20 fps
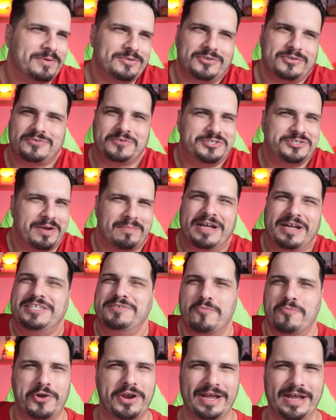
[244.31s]
pessoas vão chamar
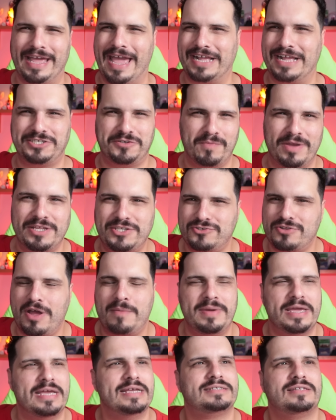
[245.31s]
de moranguete metido
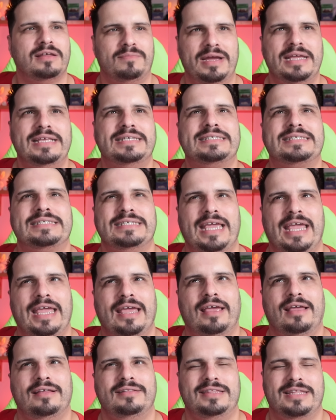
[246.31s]
a besta, mas é,
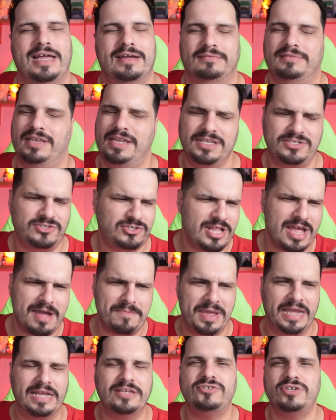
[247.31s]
da,
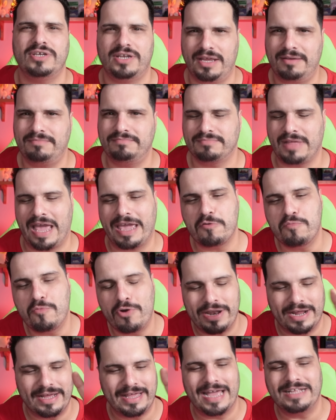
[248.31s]
nitidamente ele é. É que o
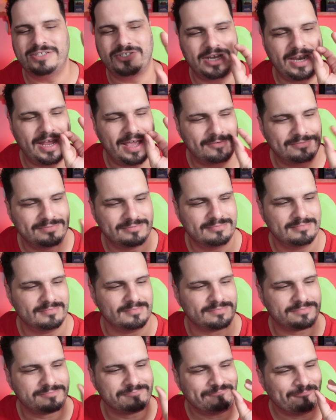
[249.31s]
moranguete ele é
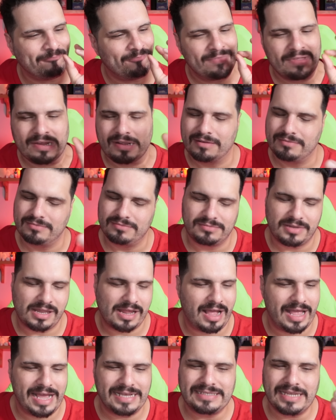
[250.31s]
um.
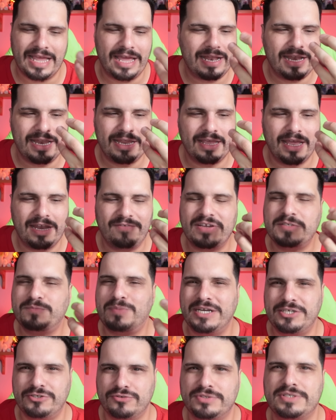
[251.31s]
É, é ele faz
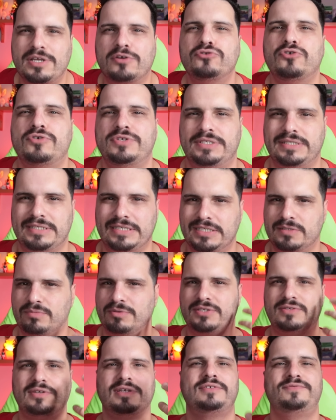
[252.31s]
parte do
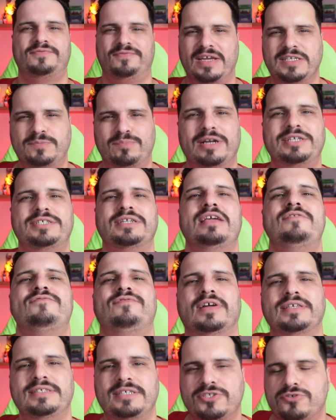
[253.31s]
saudosismo, isso é, faz parte da
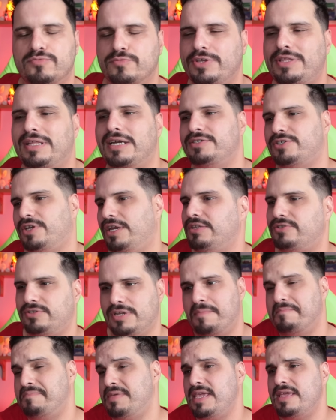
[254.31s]
infância de muita gente,
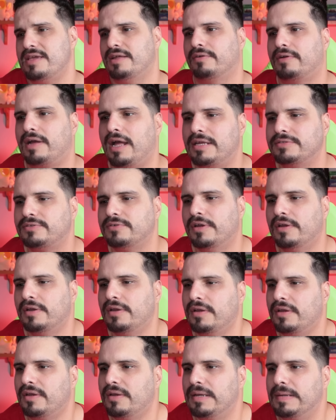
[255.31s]
da minha, no caso.
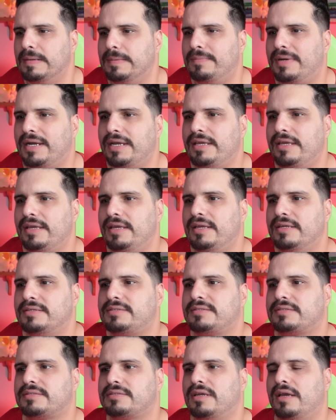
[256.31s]

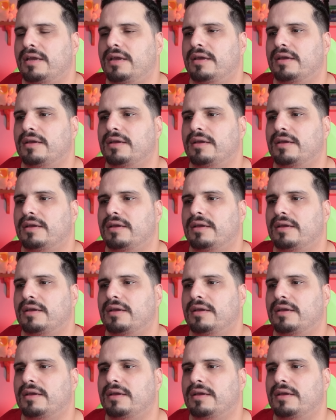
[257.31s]
Mas